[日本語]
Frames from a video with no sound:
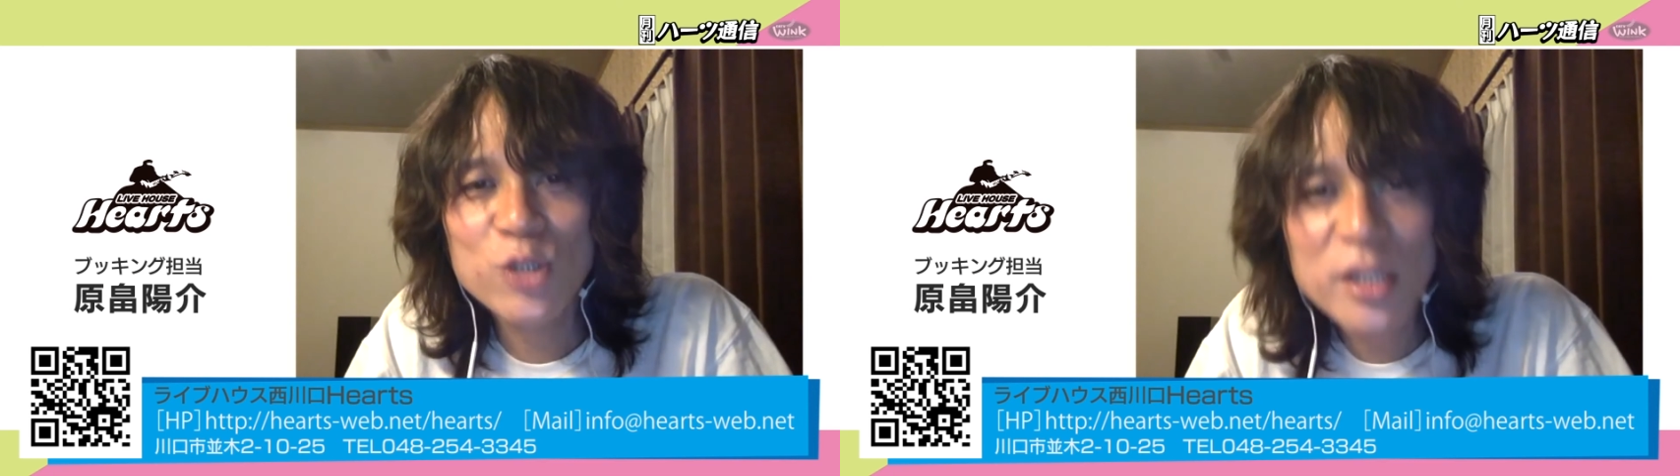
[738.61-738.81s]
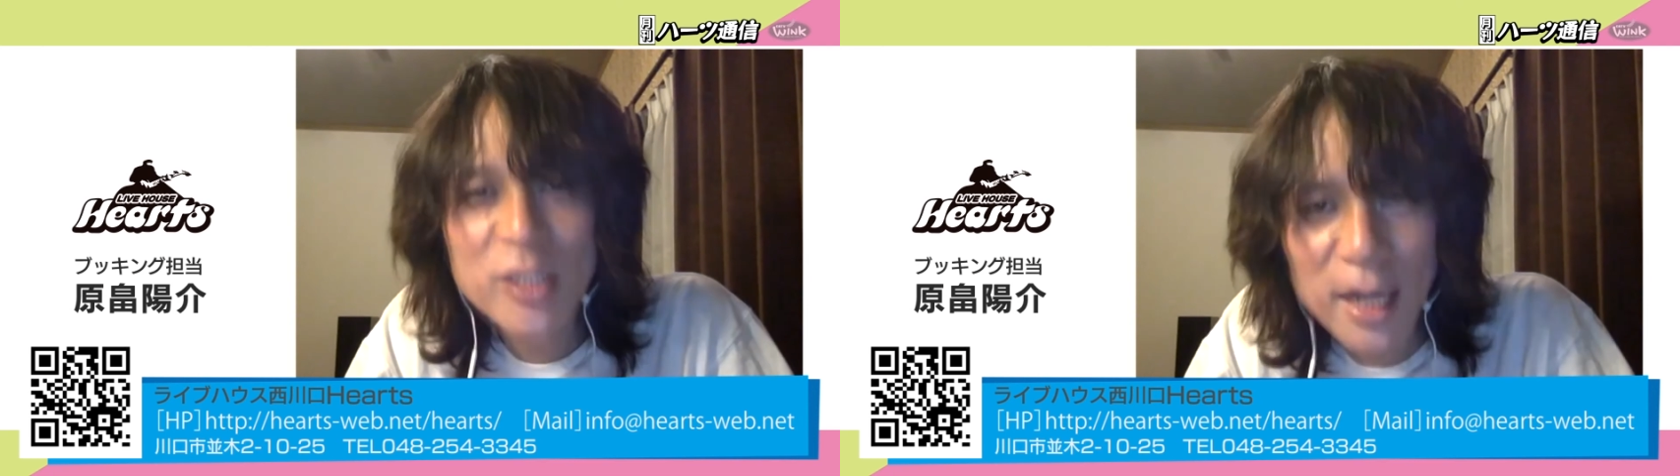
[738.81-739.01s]

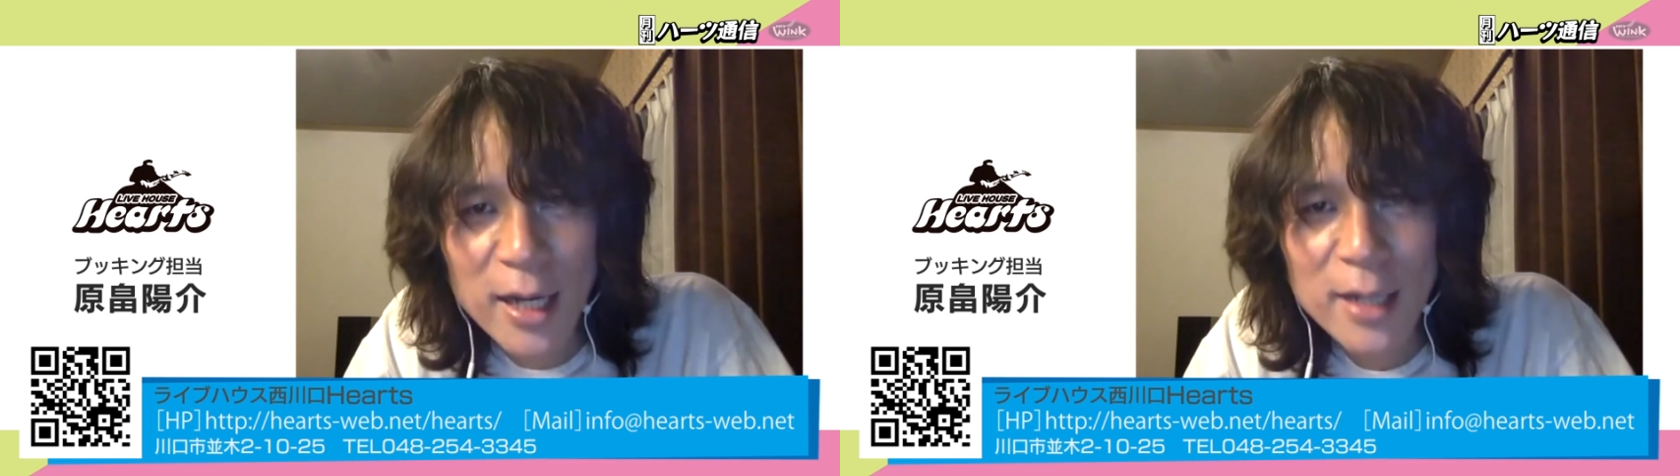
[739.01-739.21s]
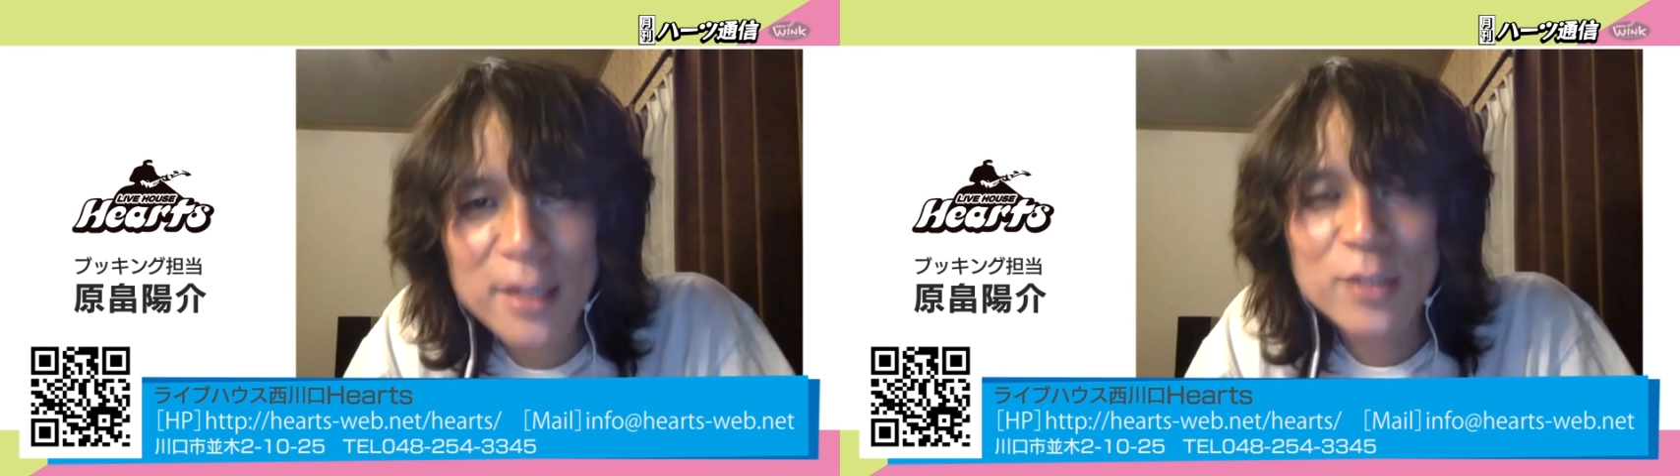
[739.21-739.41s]

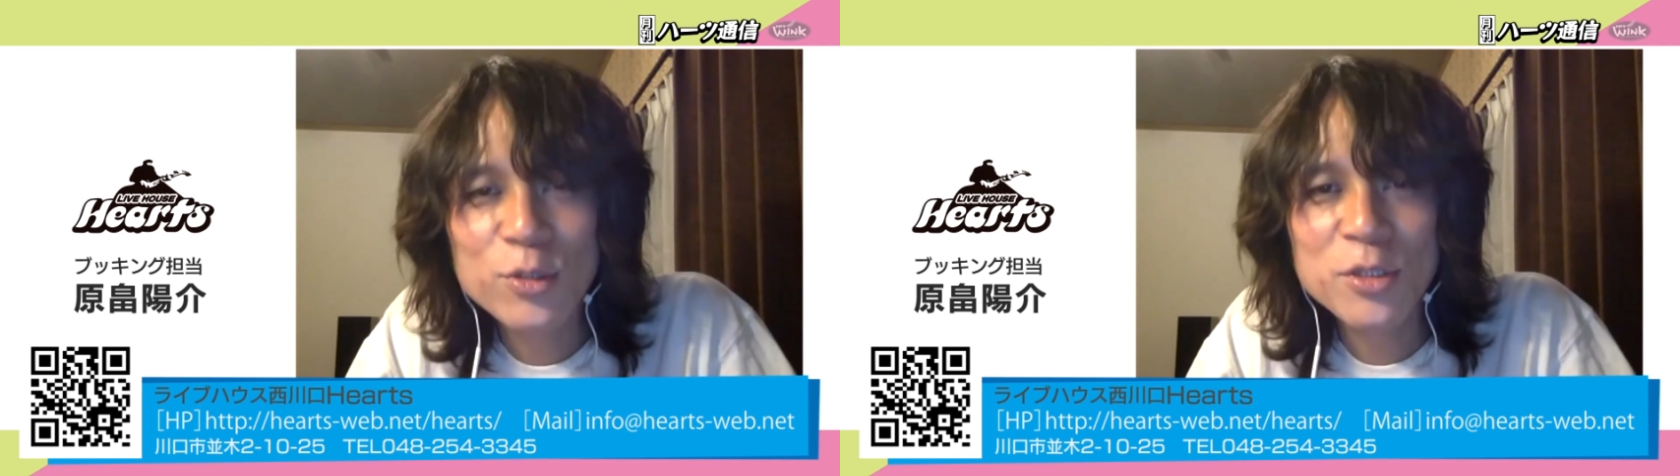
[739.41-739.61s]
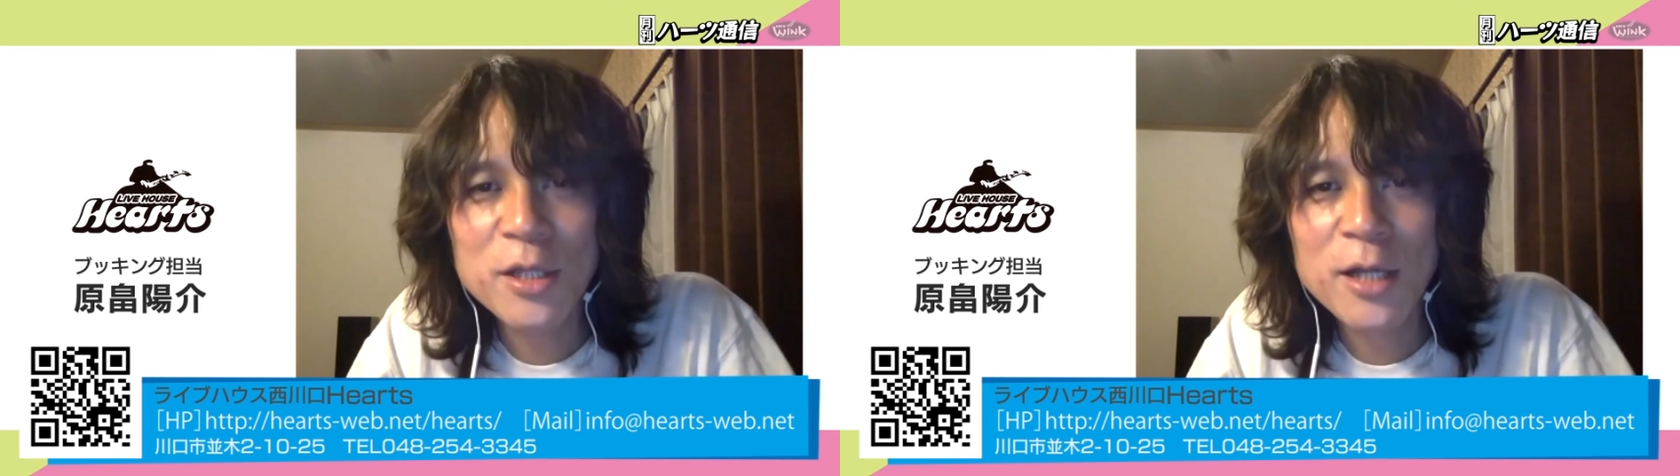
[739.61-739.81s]

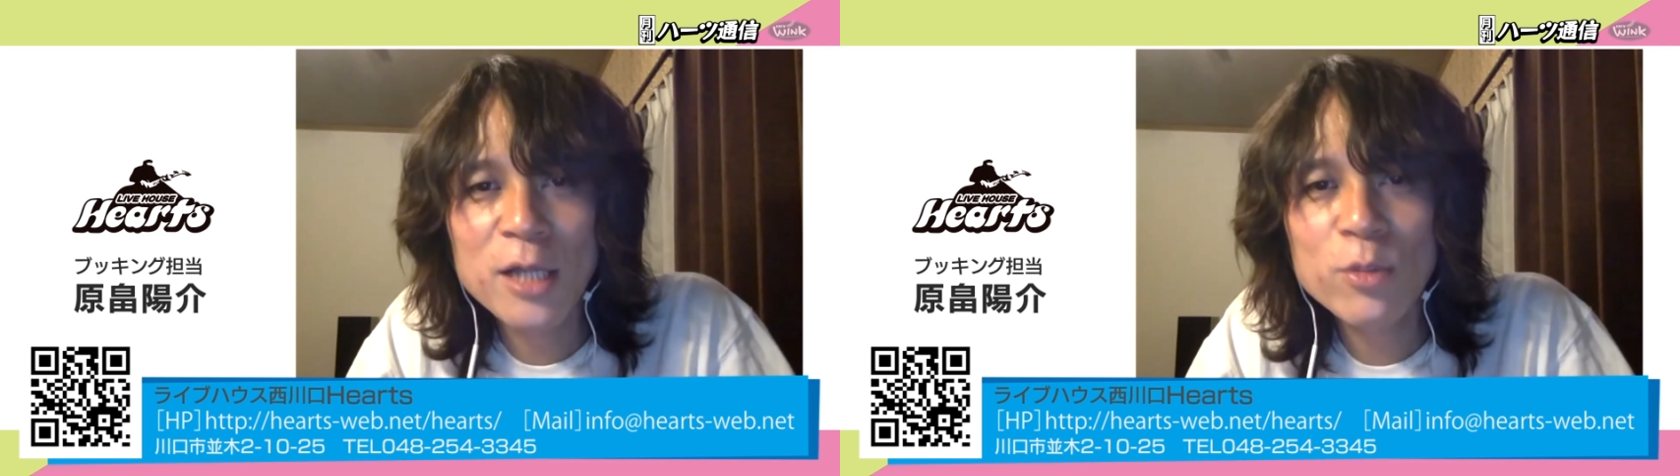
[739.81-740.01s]
ツイッター、そして長